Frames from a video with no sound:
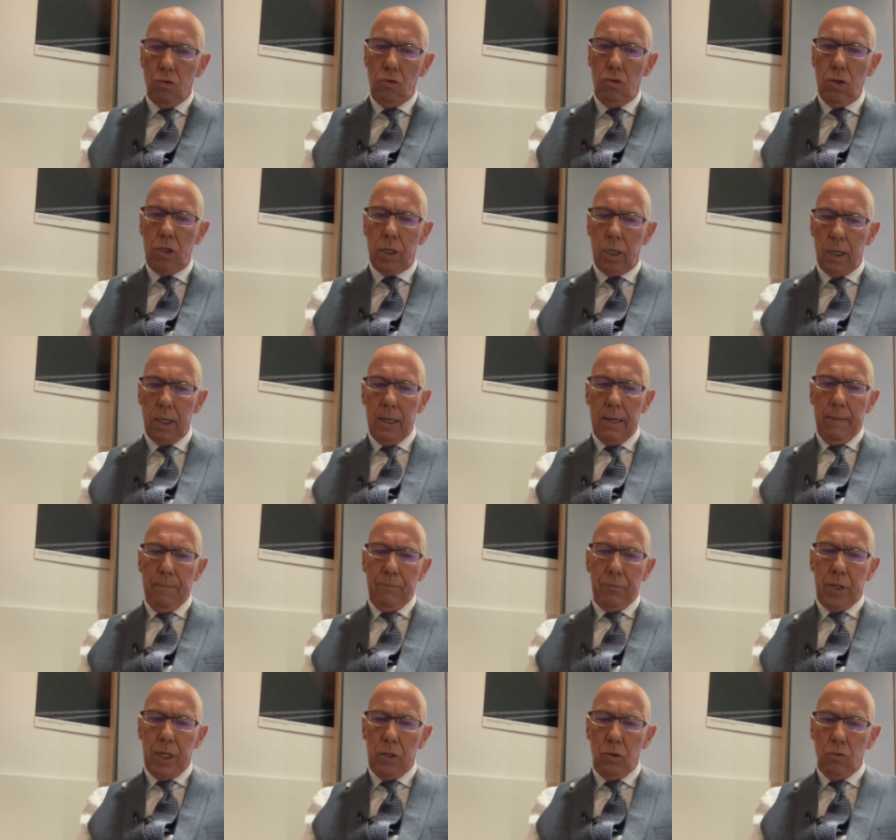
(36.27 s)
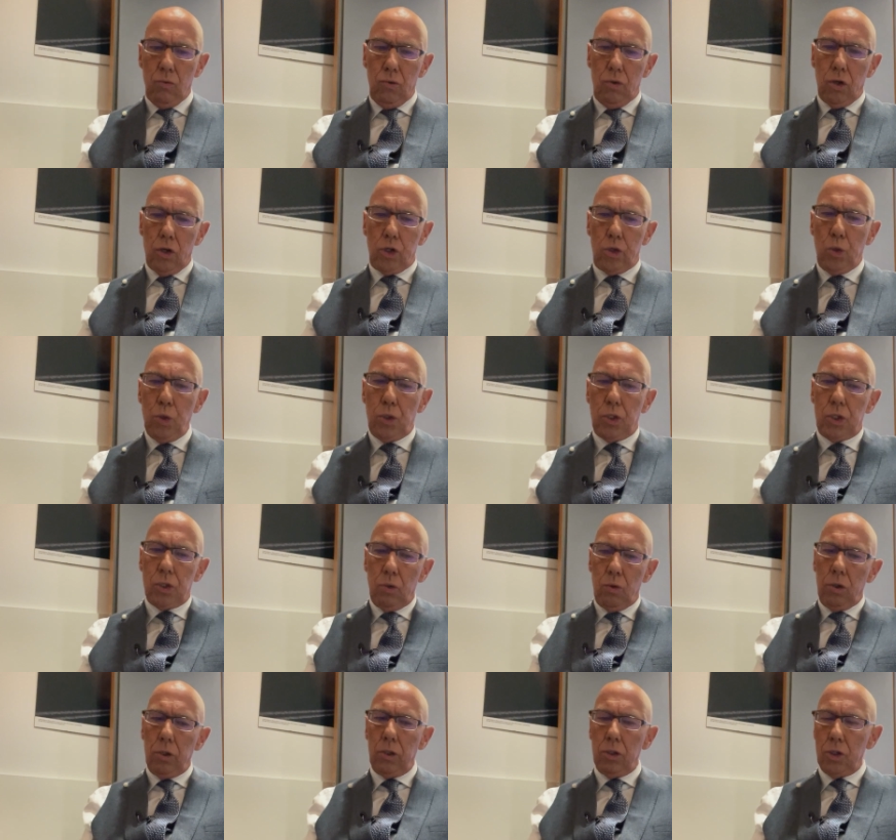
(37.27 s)
unter den
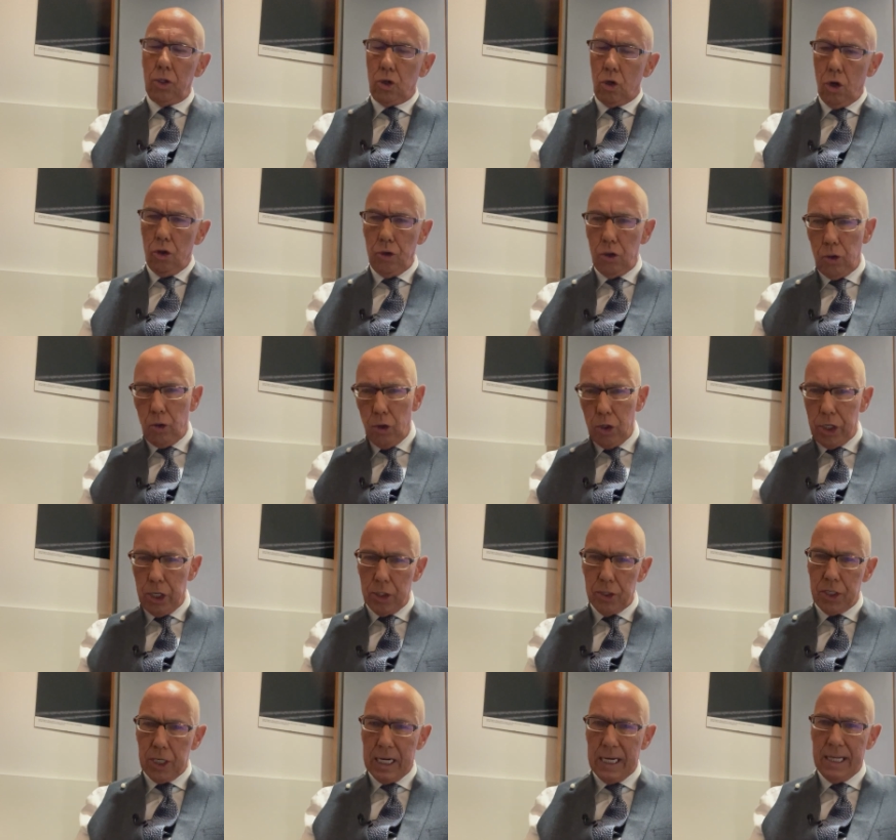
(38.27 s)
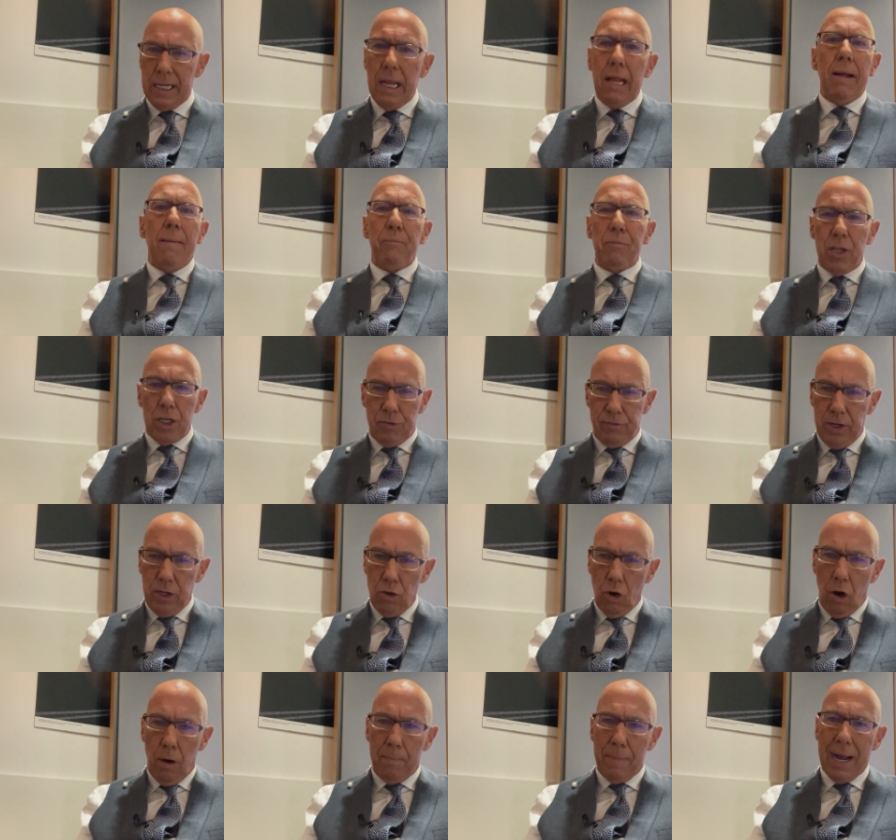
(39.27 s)
Unterstützungen. Es könnte durchaus sein, dass wir
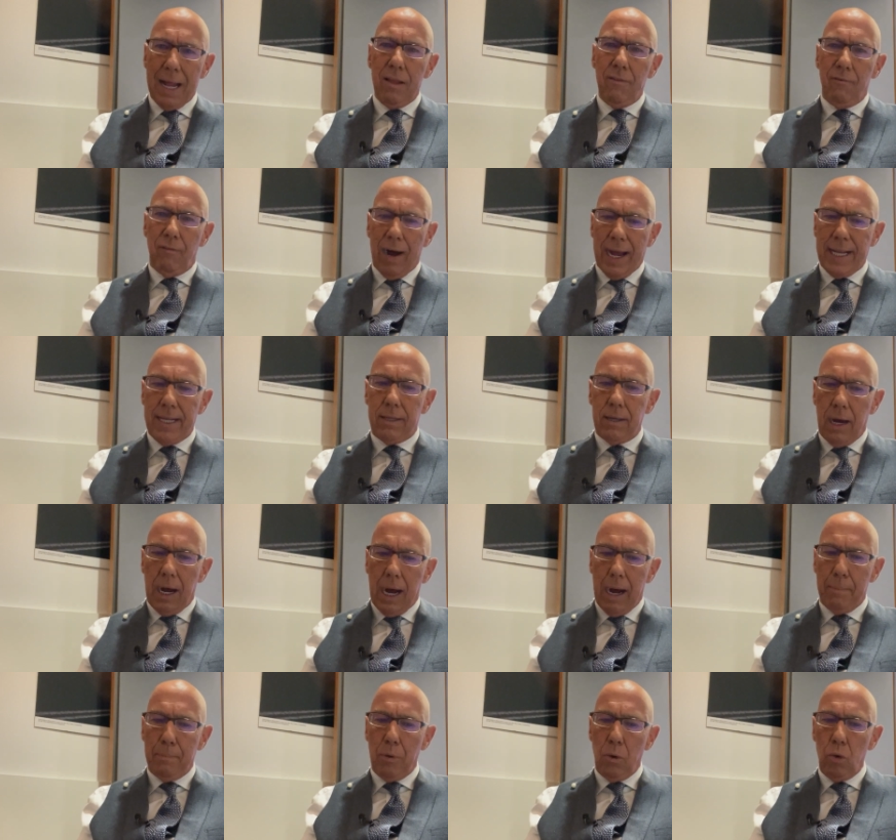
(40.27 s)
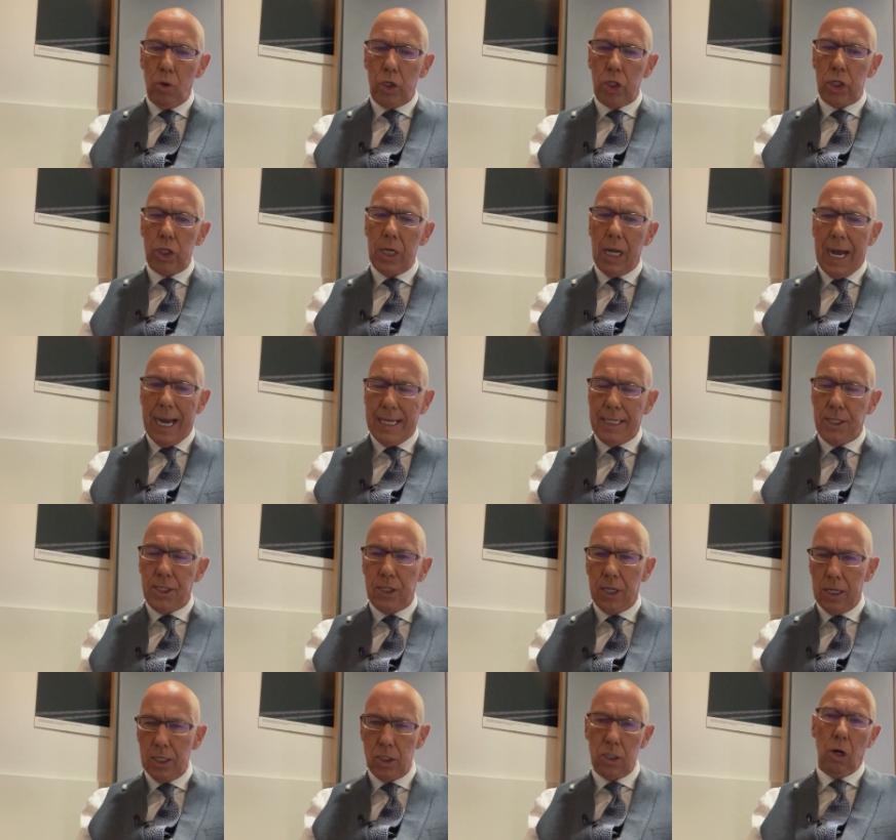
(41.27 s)
nochmal weiter abrutschen. Heißt
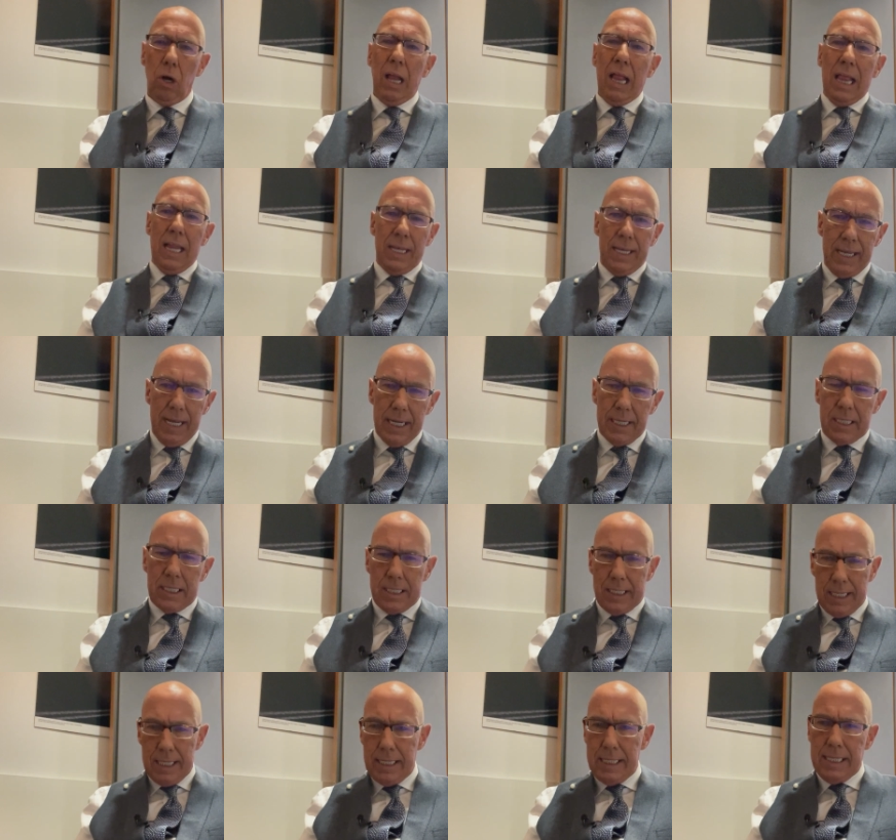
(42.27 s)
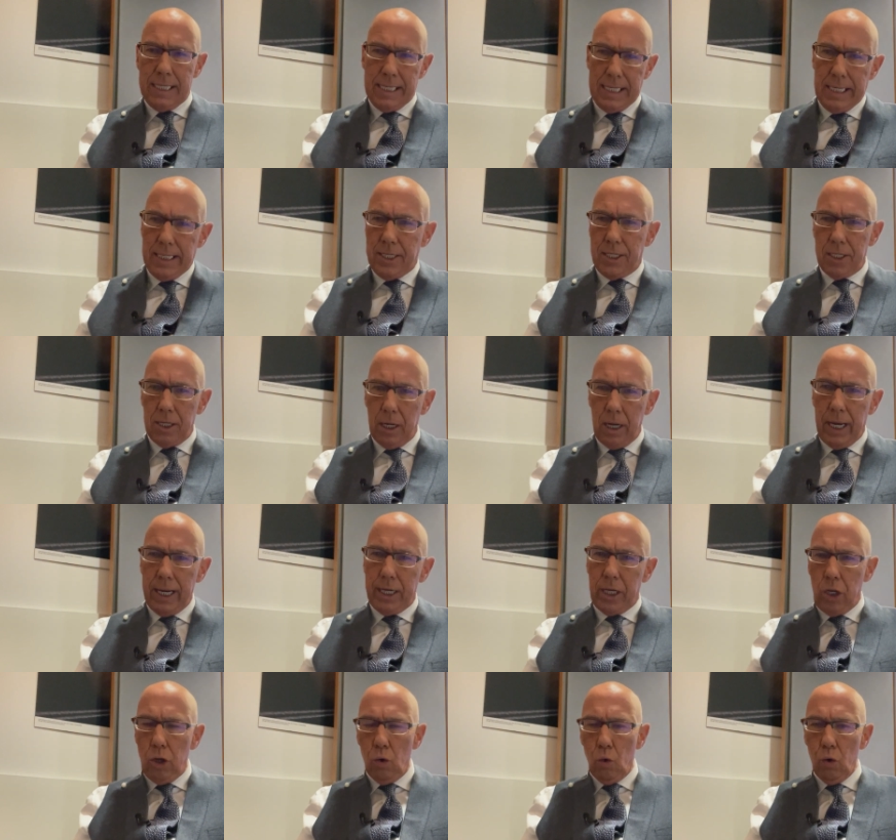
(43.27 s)
also, jetzt in dieser
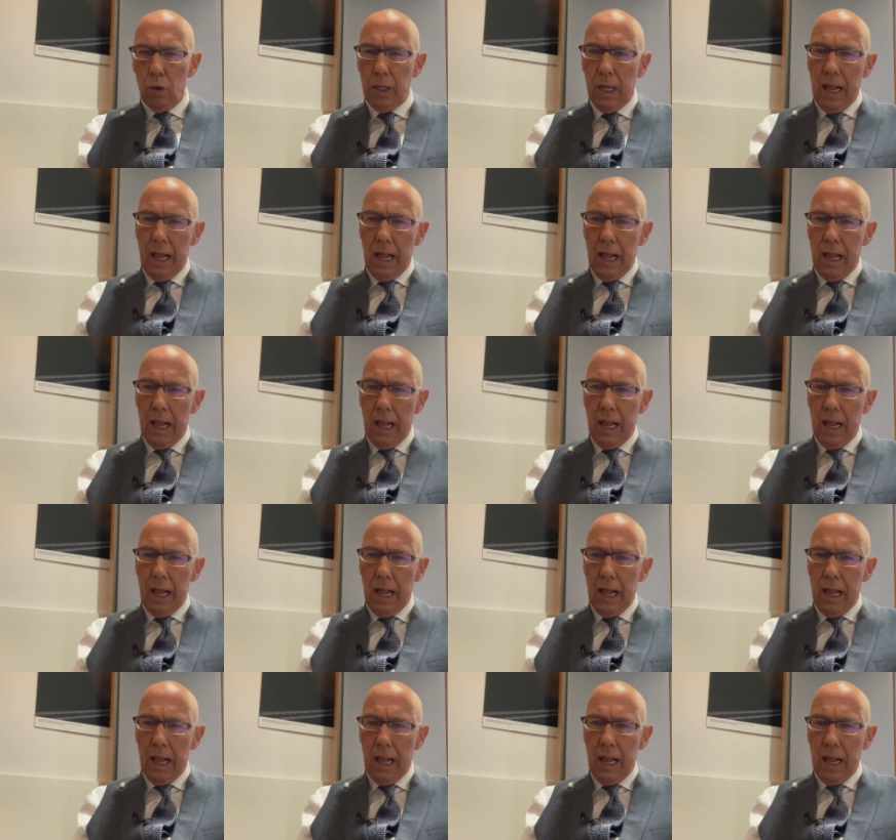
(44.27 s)
Region